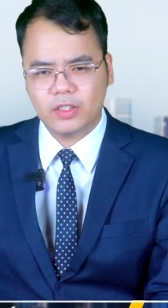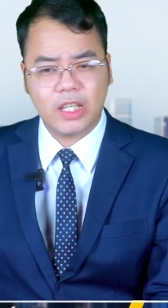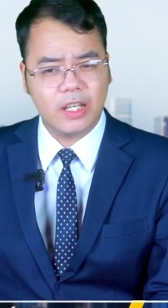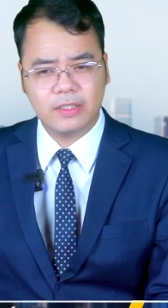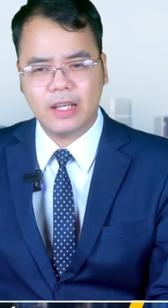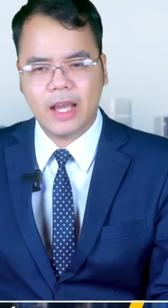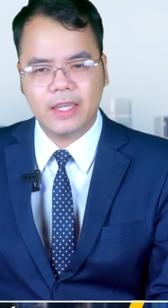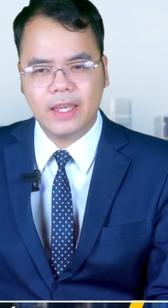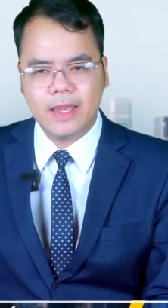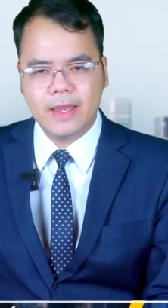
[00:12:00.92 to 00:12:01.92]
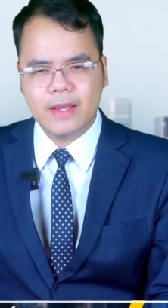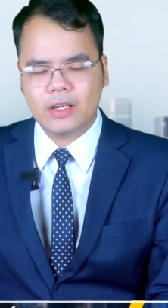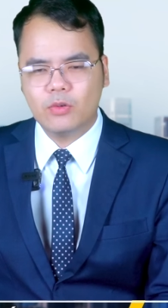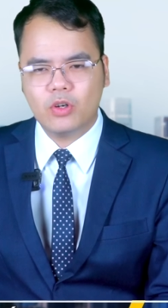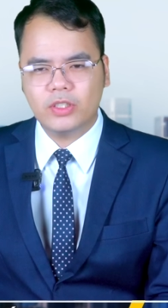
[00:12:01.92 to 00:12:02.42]
phương Tây lần thứ hai.
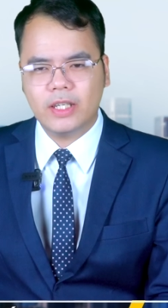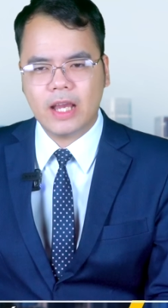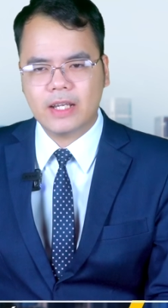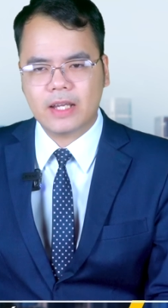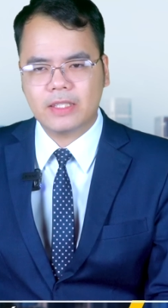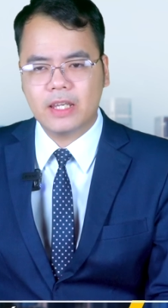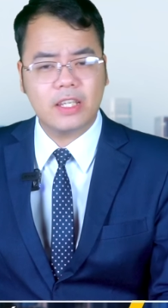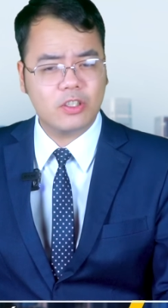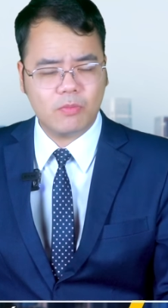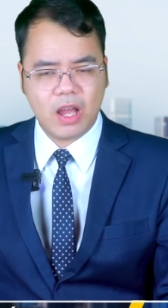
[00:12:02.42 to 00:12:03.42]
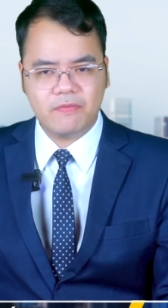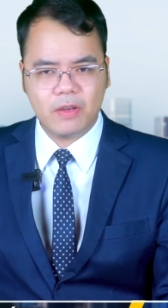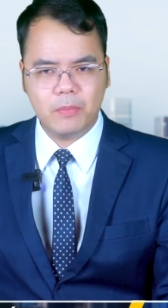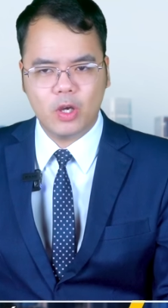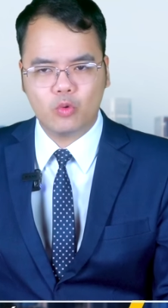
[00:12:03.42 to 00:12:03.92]
Không có gì đáng ngạc nhiên khi trong bài
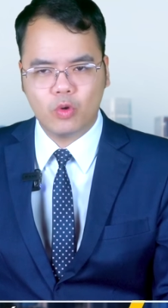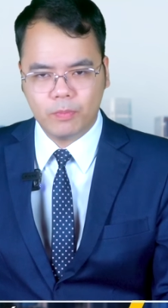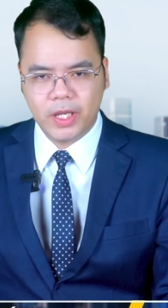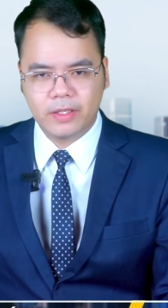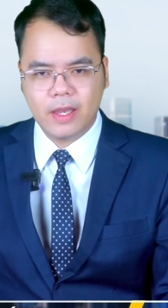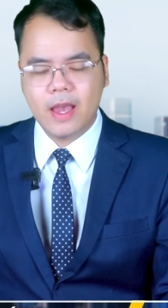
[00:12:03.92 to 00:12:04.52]
phát biểu của mình –